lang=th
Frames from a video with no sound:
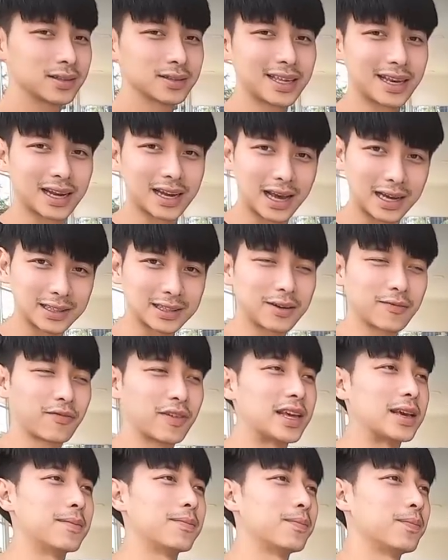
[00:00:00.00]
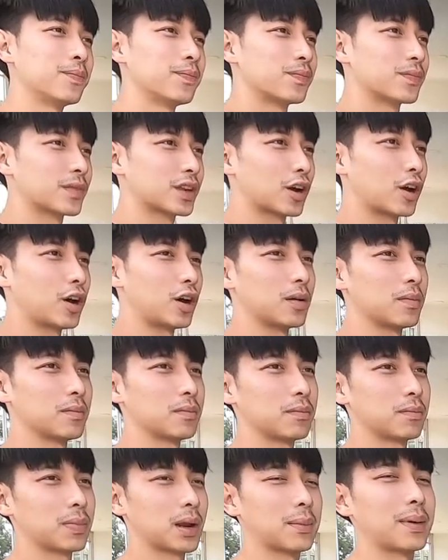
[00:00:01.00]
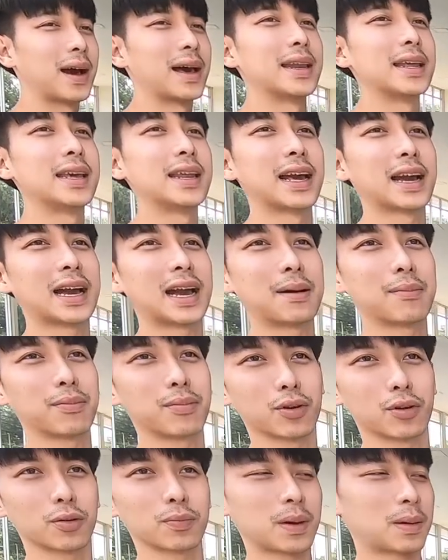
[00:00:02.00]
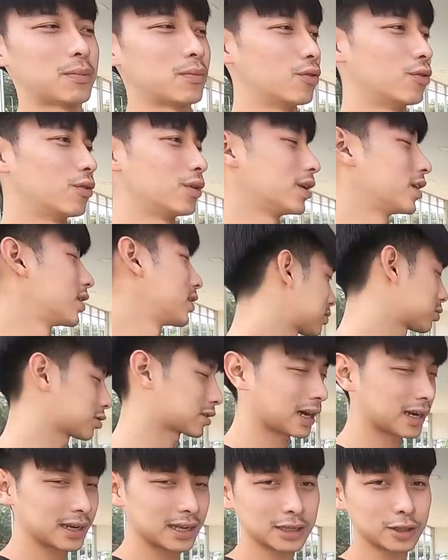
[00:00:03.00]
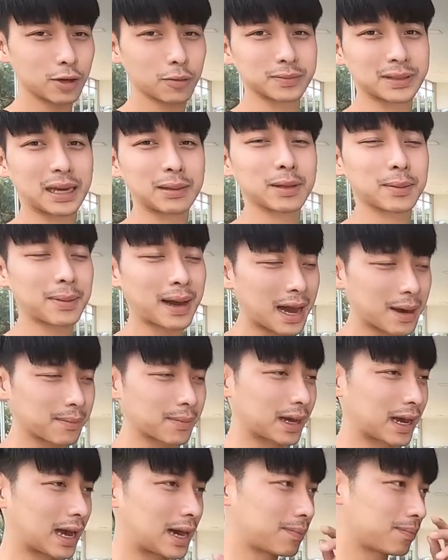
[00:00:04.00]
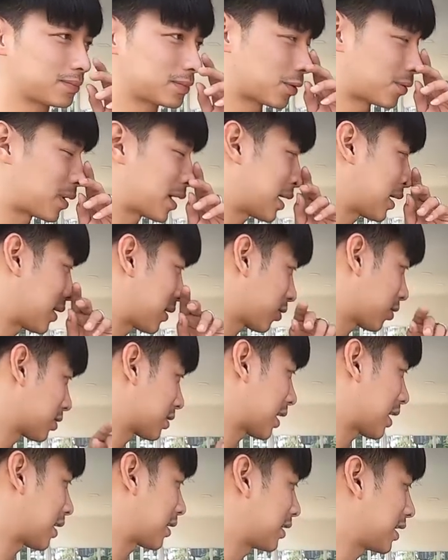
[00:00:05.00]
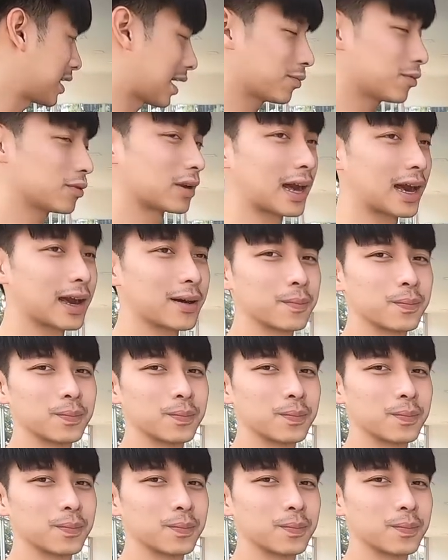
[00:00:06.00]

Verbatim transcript: ติดหลังติดฟิล์มก็ประมาณนี้นะครับ รถประมูลคันนี้จบตามสภาพนะครับ แต่ว่าค่อนข้างเนียบอยู่แล้ว